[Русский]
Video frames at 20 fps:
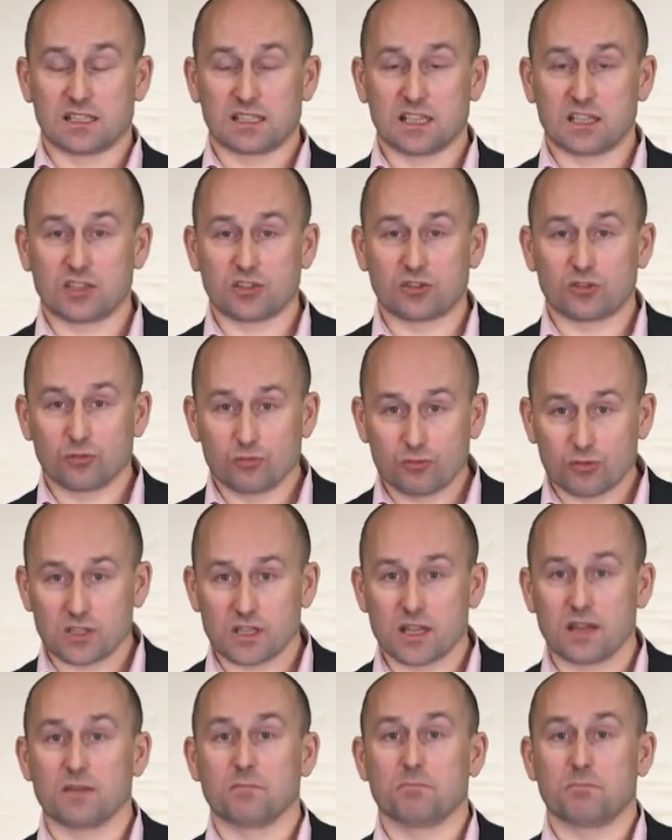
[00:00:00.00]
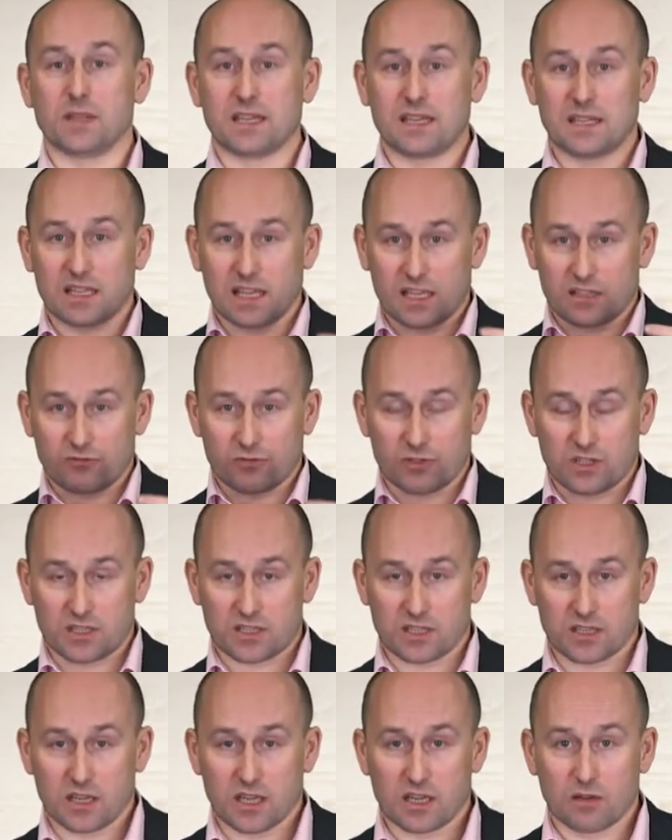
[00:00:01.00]
Значит, нужно передать вот
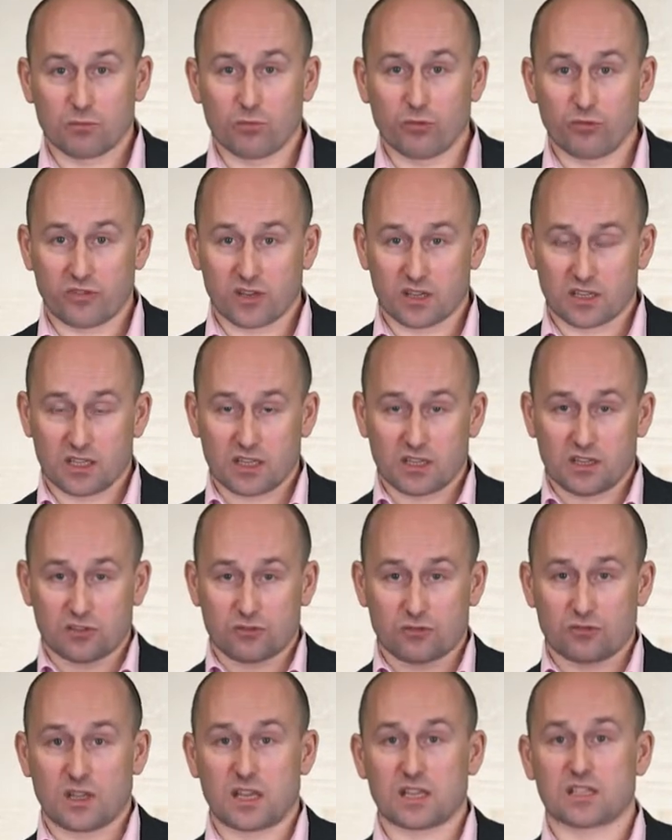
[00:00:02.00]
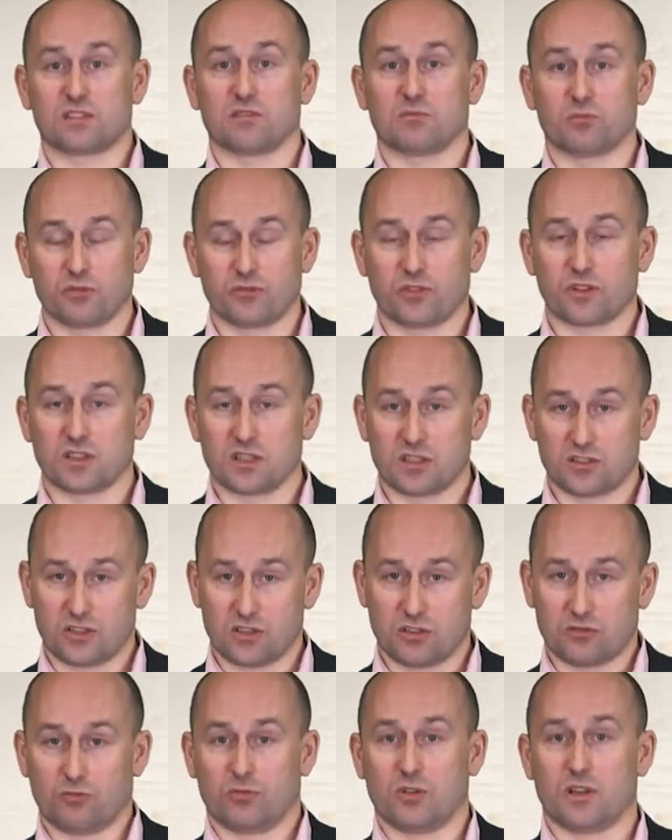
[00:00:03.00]
эти буферные государства, буферные
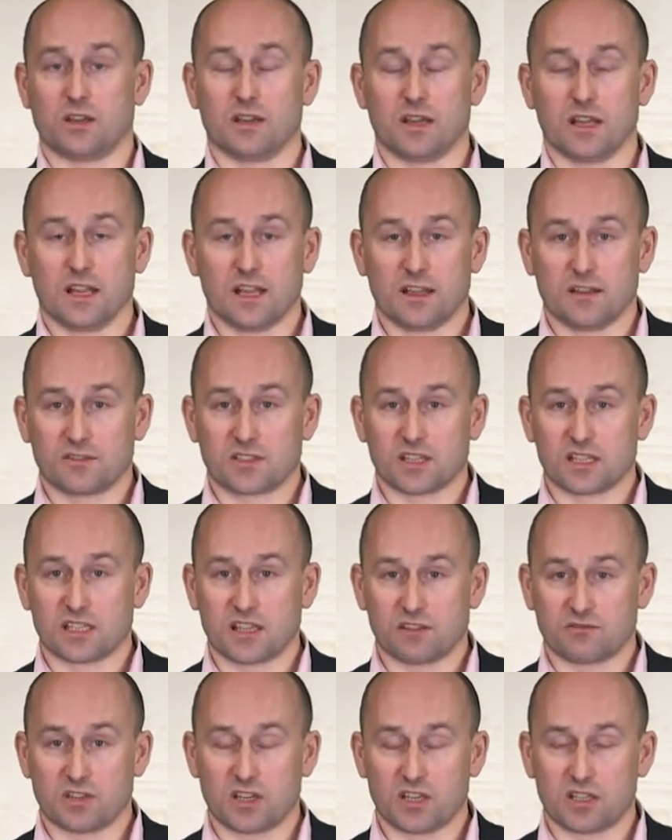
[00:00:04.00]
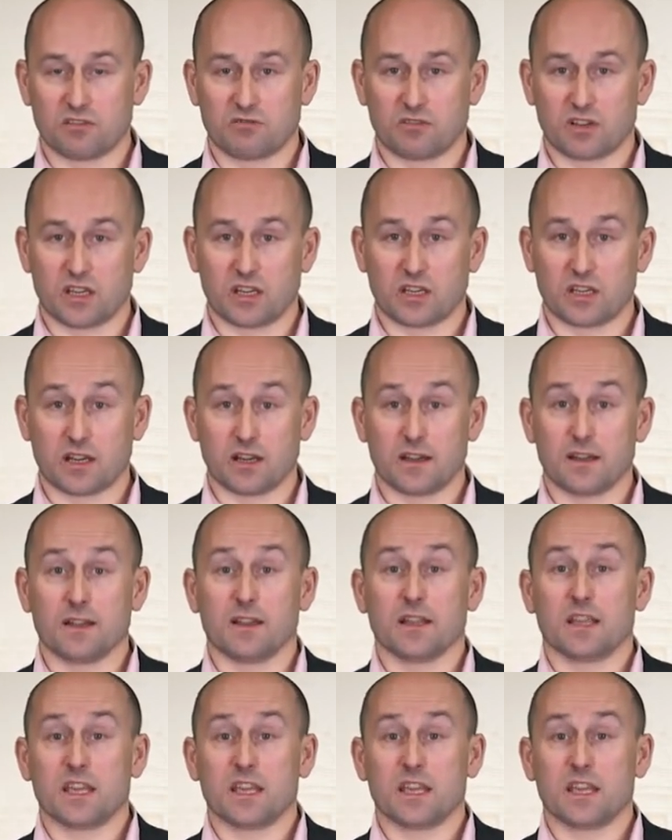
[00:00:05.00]
территории в состав Третьего рейха.